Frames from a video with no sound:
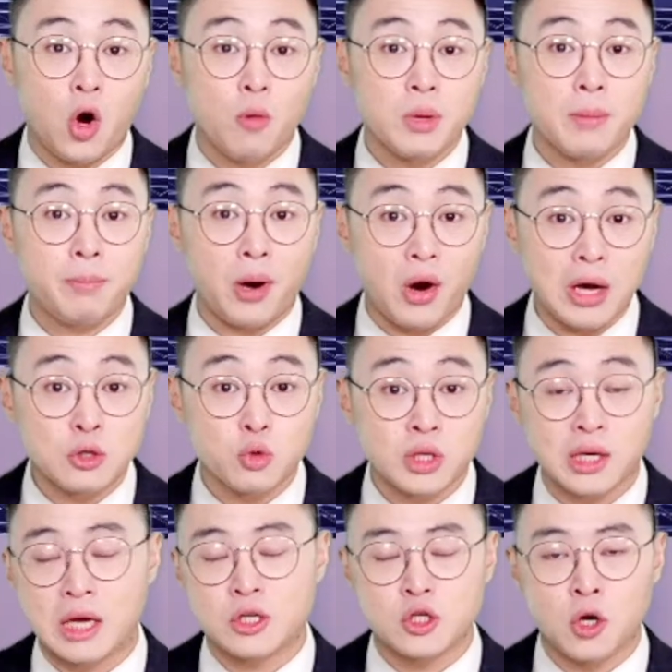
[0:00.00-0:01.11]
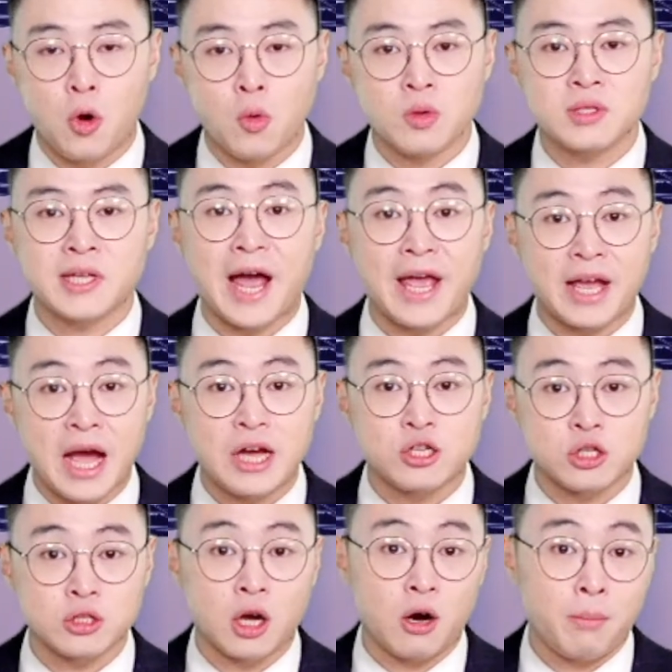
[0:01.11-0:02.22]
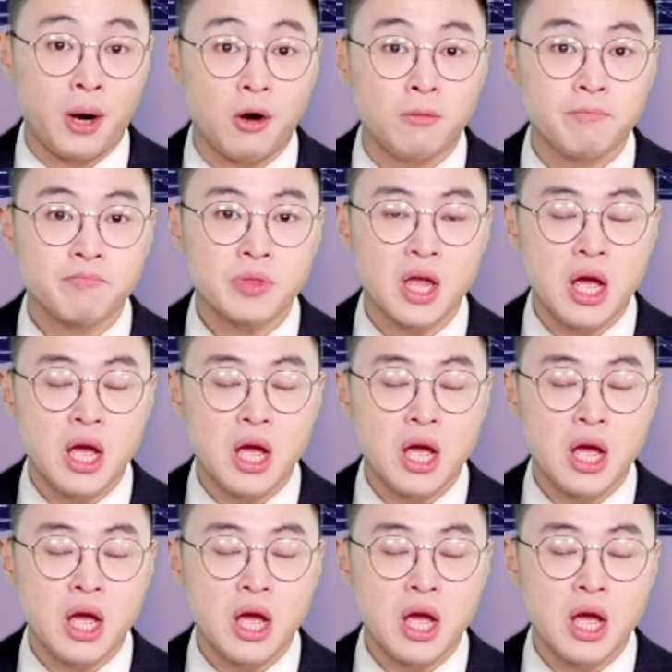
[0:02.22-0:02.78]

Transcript: 后面保安追上来之后才开始逃跑。